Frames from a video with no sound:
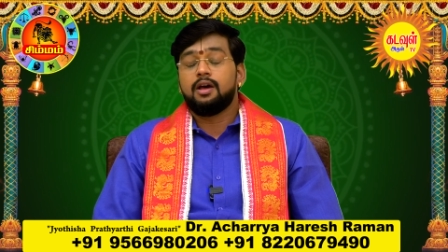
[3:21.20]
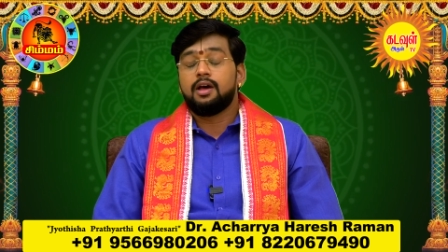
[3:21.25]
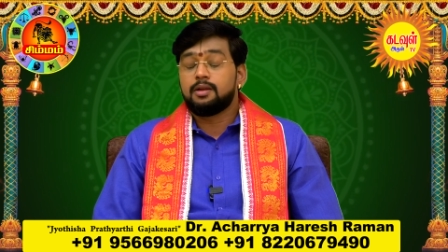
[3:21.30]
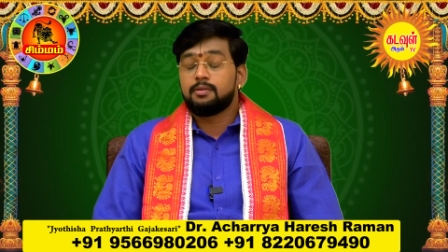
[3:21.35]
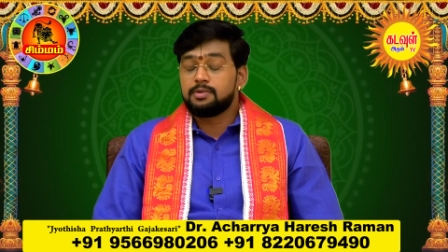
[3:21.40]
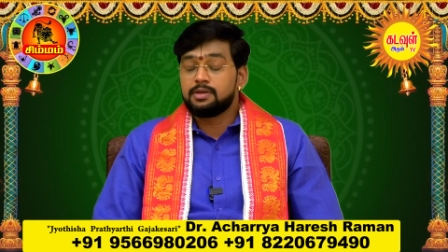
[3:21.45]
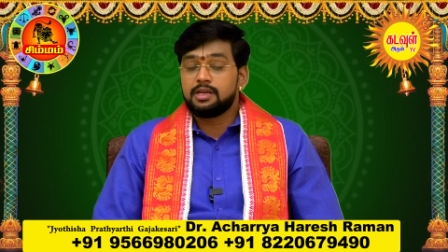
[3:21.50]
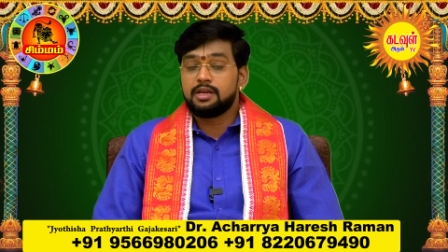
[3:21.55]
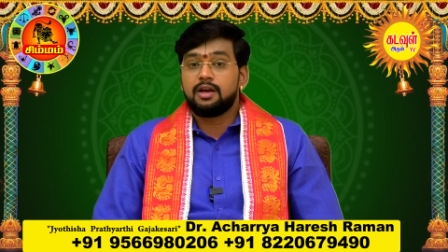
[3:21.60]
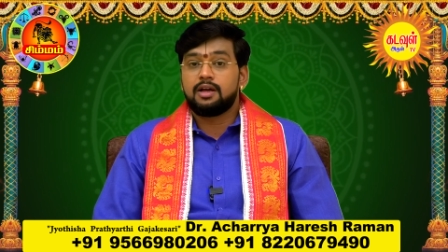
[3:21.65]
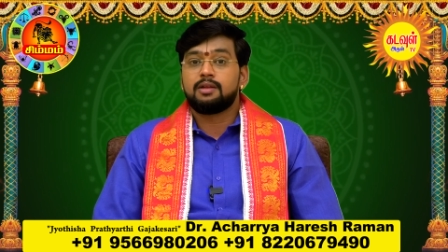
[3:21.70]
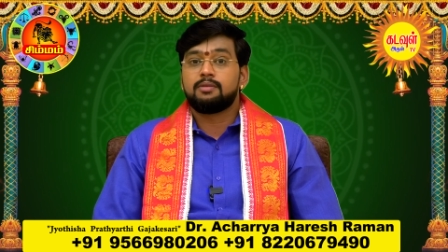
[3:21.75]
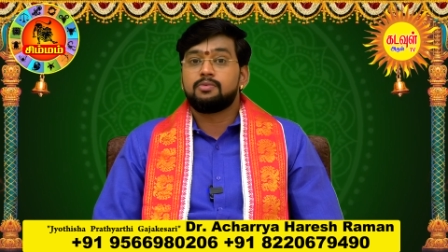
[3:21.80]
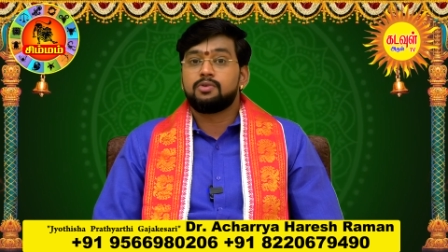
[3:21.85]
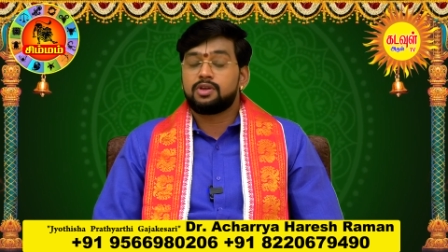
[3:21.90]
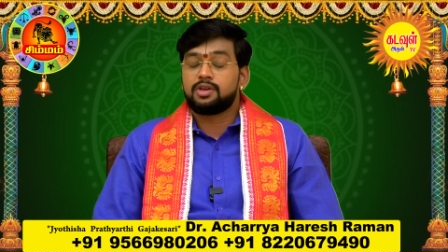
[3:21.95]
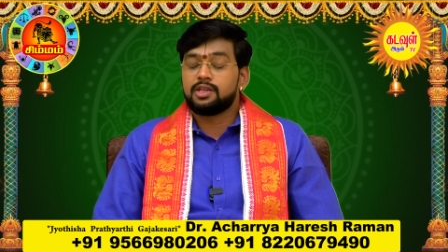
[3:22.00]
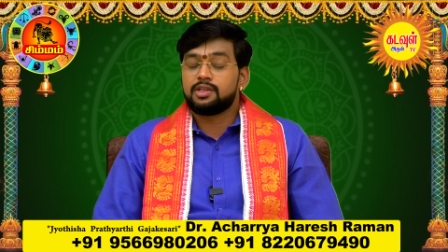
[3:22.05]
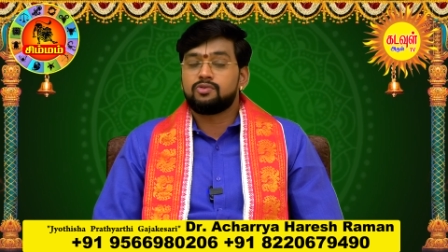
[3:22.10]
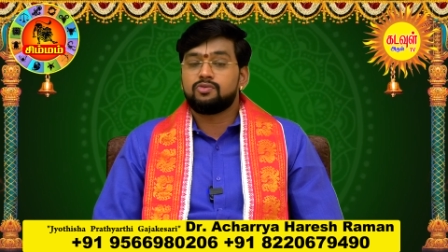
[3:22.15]
அருமையான
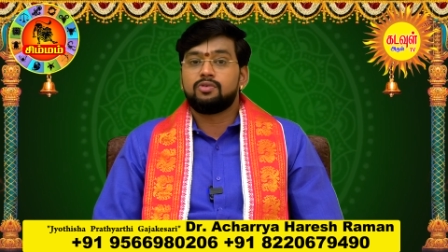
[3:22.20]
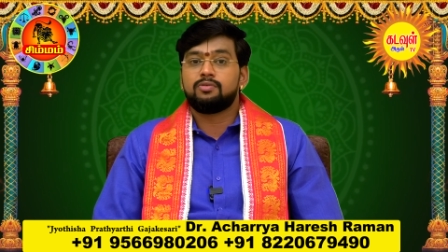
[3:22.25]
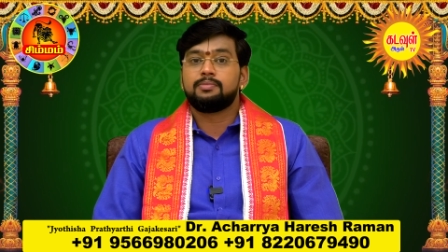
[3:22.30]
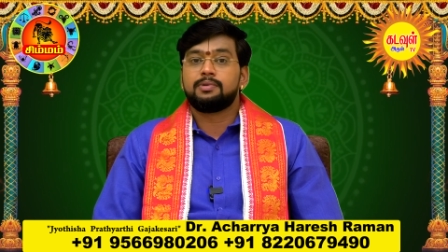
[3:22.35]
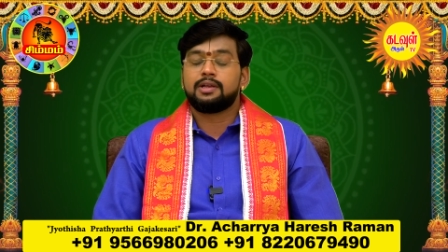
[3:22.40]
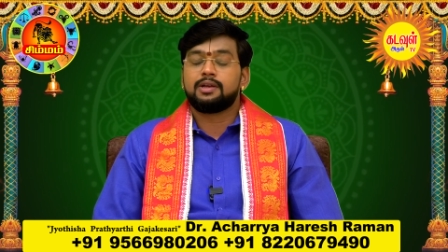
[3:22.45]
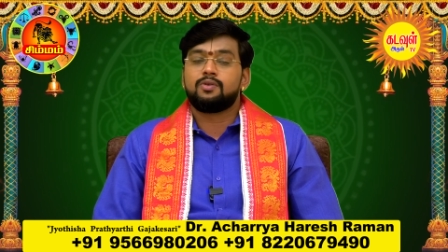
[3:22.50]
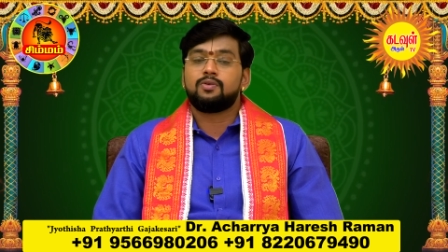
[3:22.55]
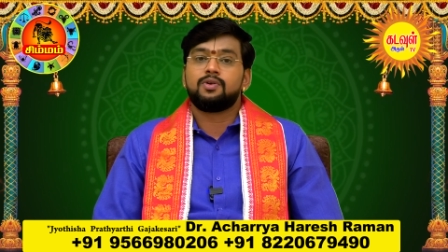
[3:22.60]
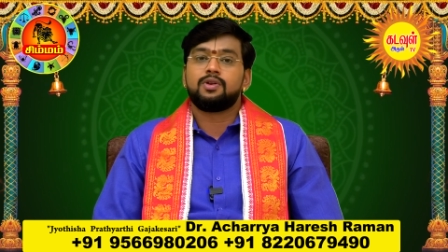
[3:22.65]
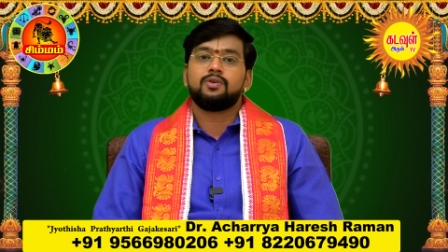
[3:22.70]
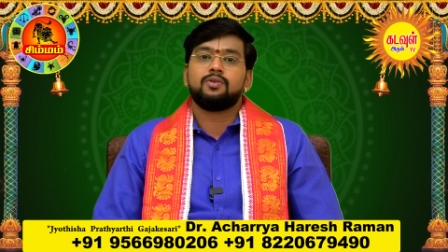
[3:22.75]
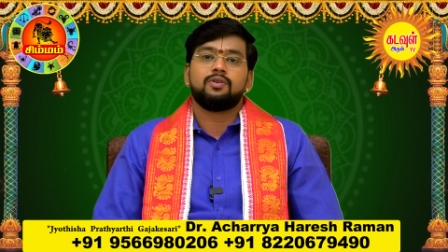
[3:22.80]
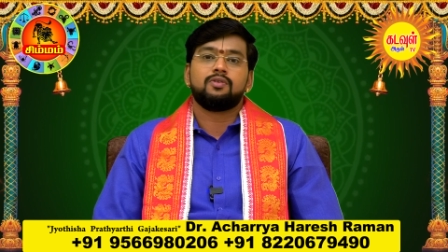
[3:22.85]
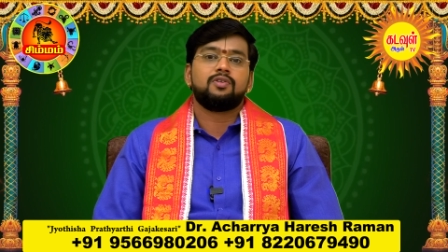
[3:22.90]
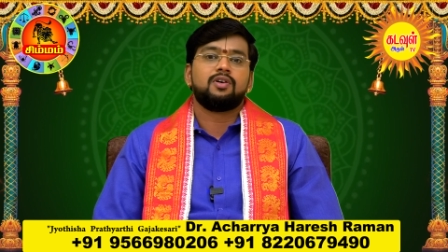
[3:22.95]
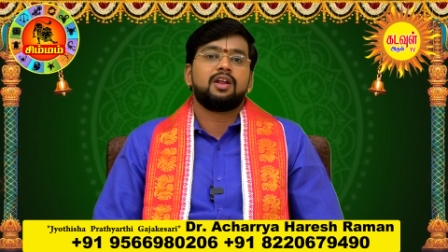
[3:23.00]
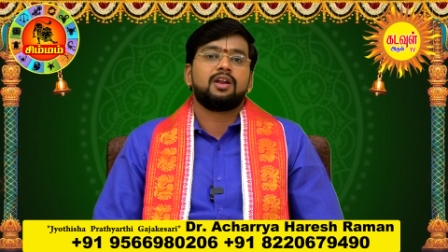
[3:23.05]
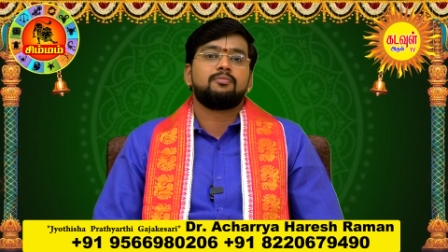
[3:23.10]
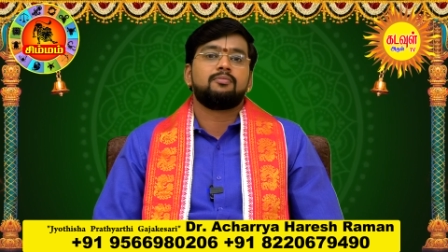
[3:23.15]
முக்கியத்துவம் பெறக்கூடிய
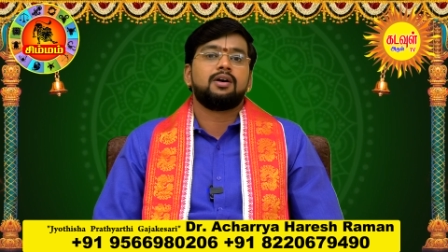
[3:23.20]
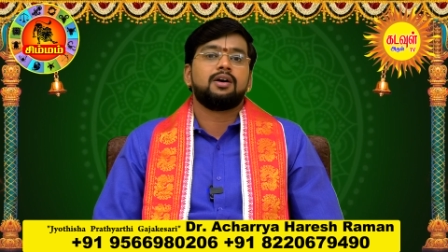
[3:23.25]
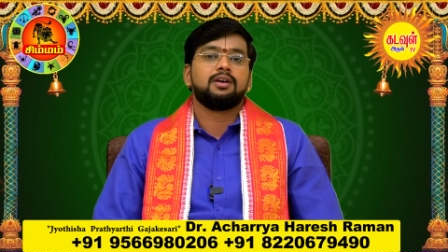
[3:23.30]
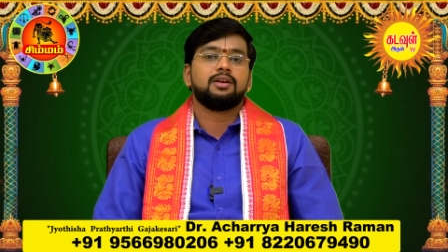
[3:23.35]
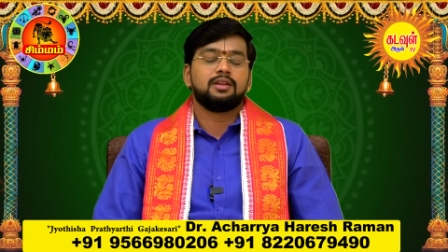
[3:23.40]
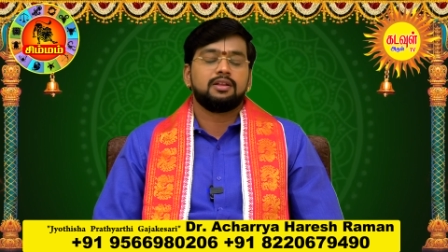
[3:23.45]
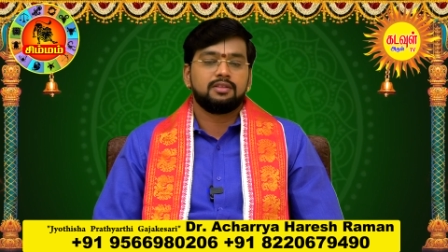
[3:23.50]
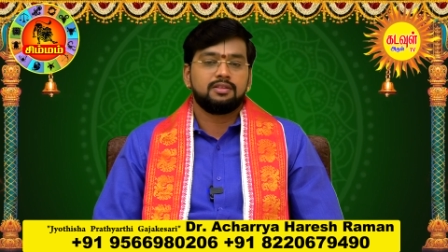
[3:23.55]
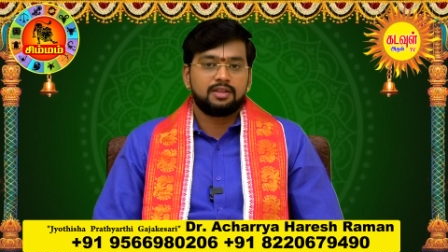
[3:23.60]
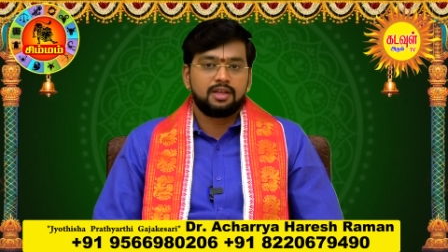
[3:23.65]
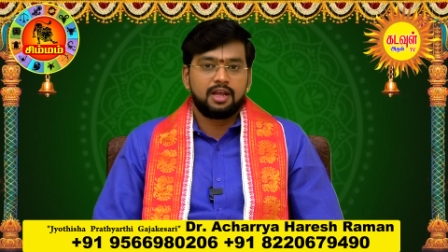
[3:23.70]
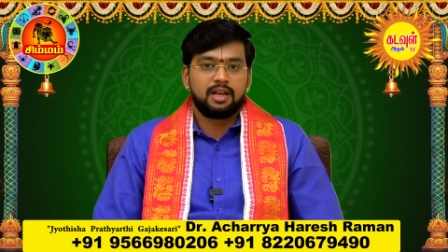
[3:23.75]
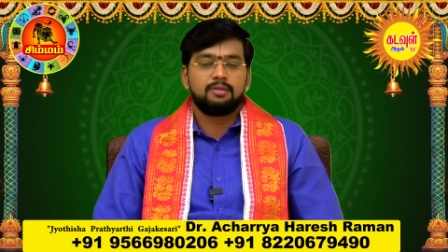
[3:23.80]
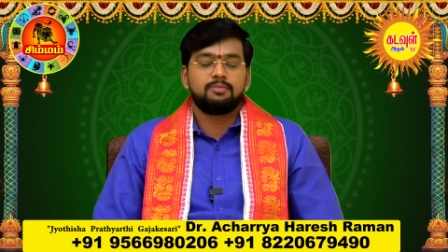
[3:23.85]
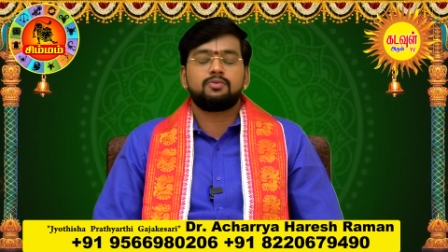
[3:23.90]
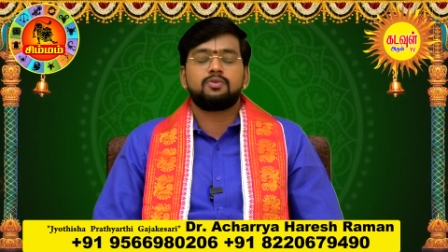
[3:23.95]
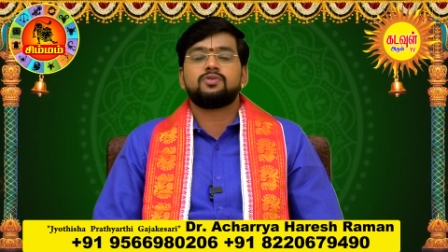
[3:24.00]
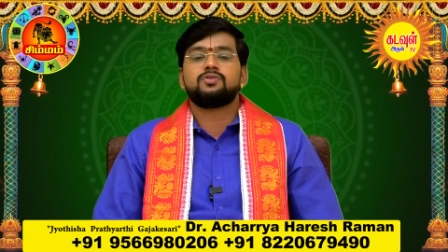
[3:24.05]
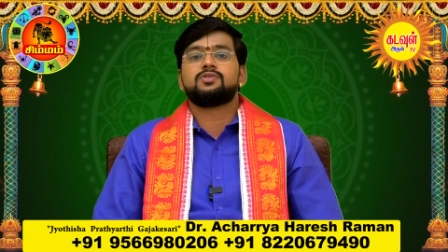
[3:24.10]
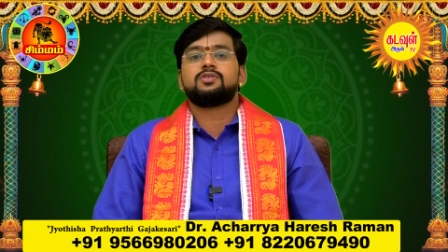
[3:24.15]
ஒரு வாரமாக
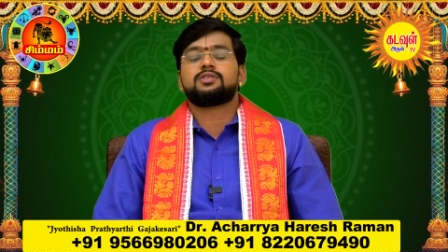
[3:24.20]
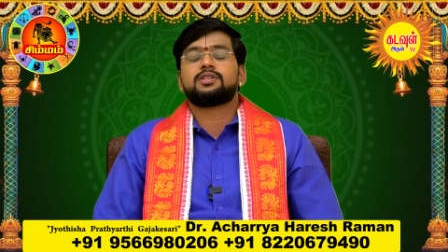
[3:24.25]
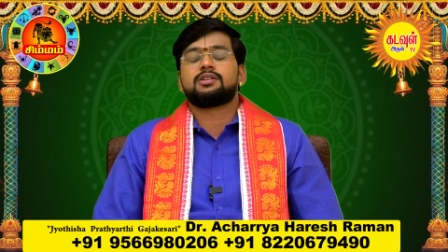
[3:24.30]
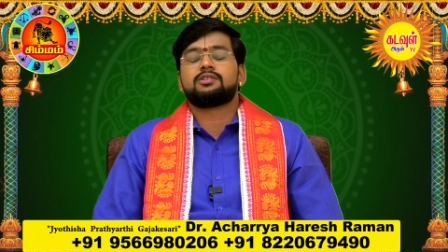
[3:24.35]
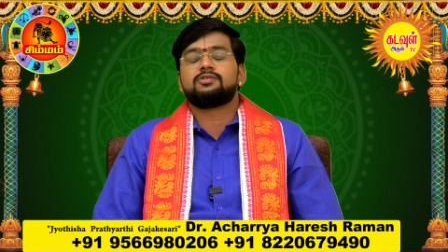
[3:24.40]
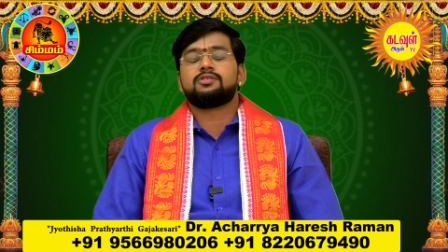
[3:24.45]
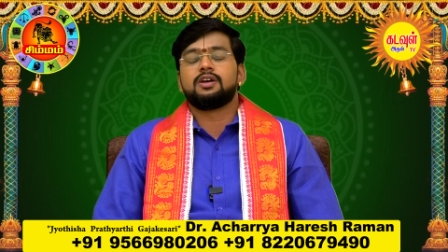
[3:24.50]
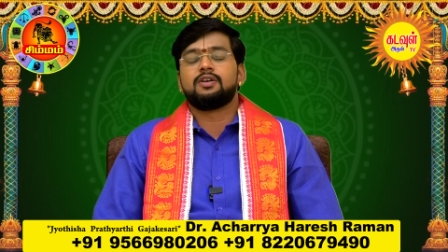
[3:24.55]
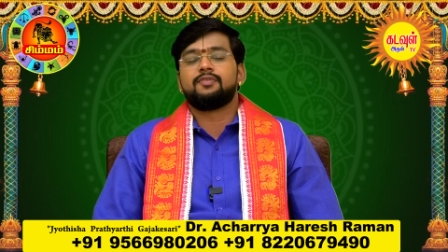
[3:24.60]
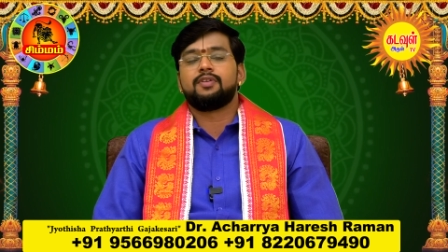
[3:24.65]
இருந்தாலும் கொஞ்சம் சற்று